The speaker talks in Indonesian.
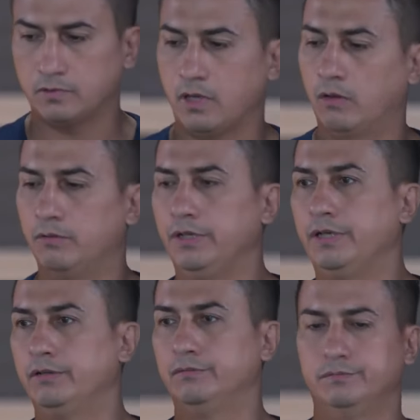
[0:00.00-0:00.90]
aku di
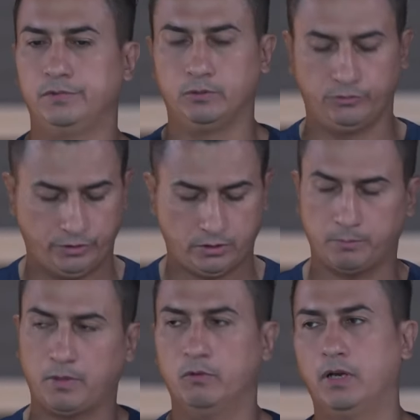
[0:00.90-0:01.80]
diusir
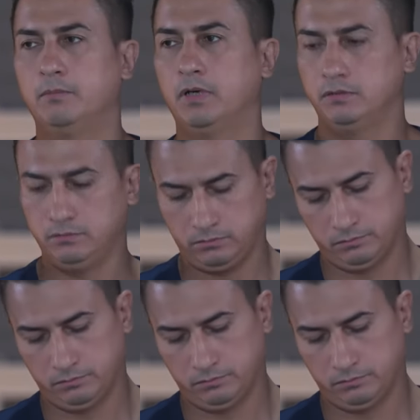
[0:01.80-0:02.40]
sama Wulan, Mbak. Tuh.